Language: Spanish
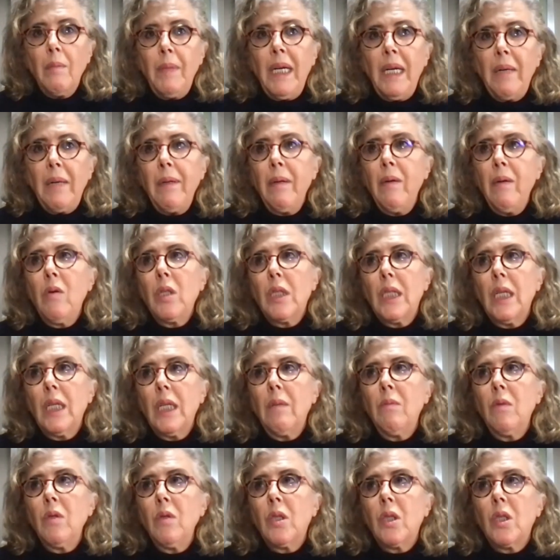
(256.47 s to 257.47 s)
Mira, a mí me gusta
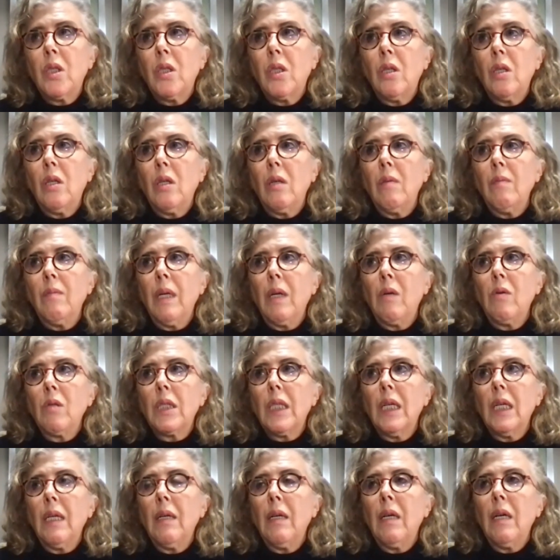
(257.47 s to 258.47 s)
mucho, me
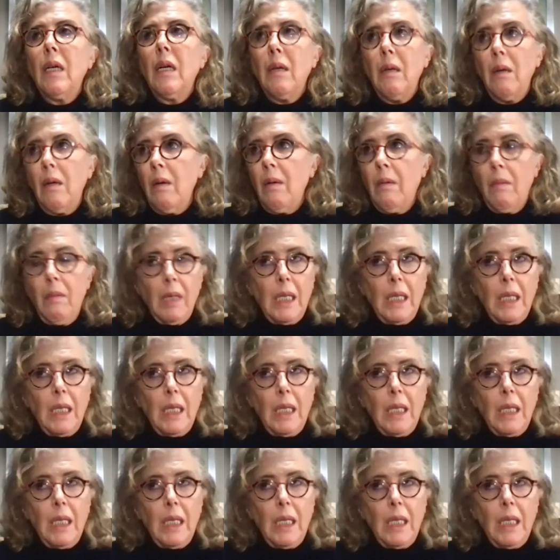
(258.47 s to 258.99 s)
gusta,